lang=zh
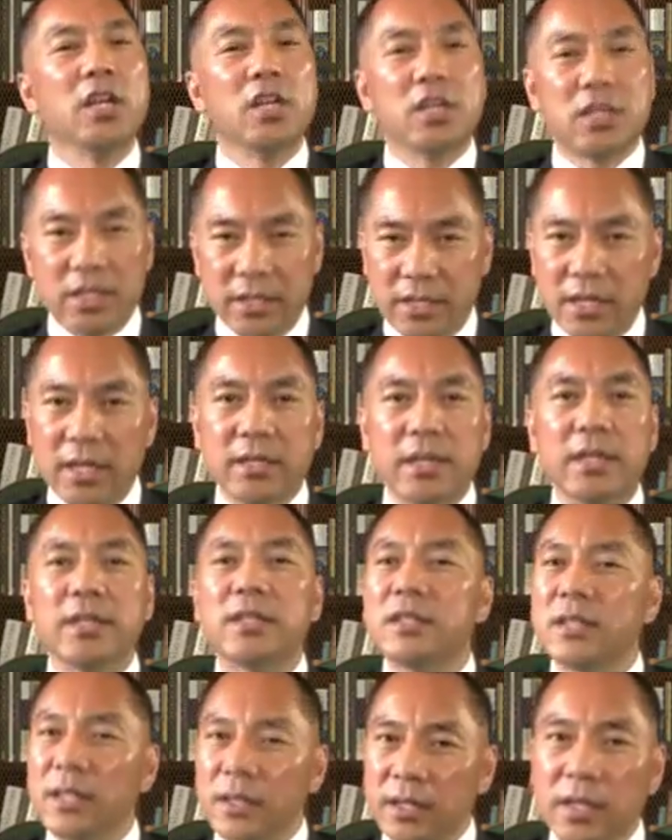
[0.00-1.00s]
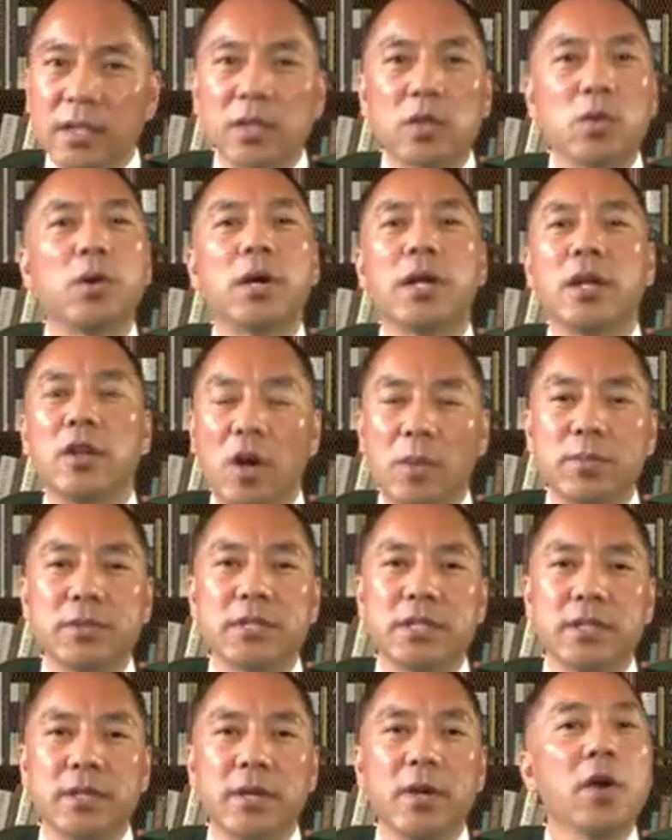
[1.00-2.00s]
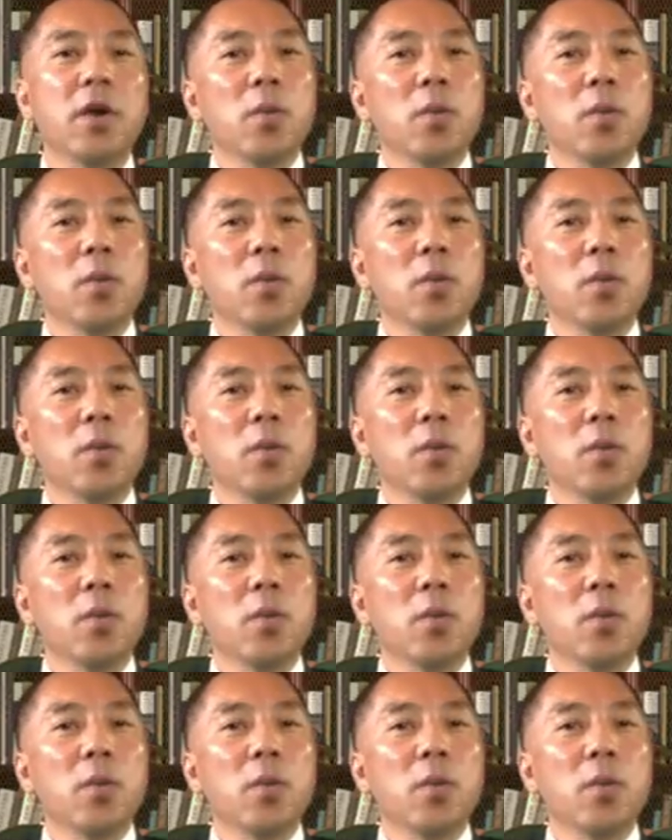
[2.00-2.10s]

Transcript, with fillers: 这些人真的都很了不起。